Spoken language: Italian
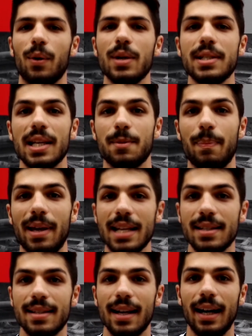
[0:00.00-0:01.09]
Allora, questa
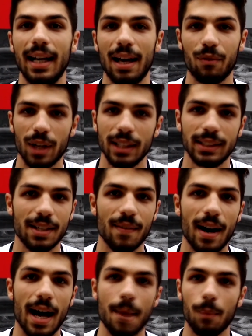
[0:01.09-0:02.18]
esperienza
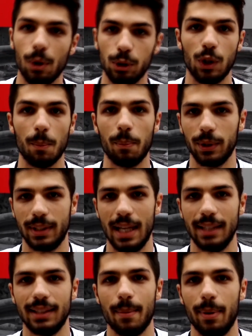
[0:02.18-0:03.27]
lavorativa è molto
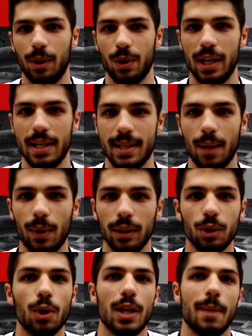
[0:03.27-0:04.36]
importante per noi
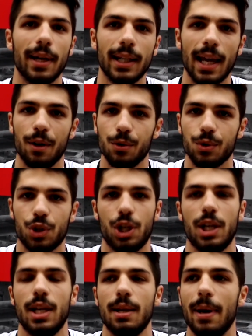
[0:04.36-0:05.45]
restauratori perché non ci
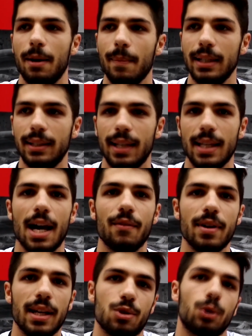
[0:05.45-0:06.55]
permette di avere
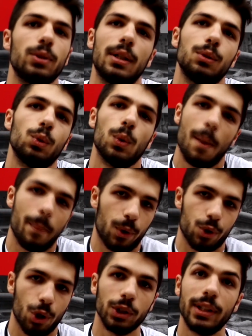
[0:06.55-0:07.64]
soltanto un approccio
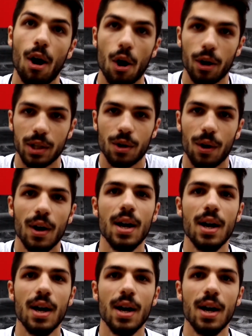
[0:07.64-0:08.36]
teorico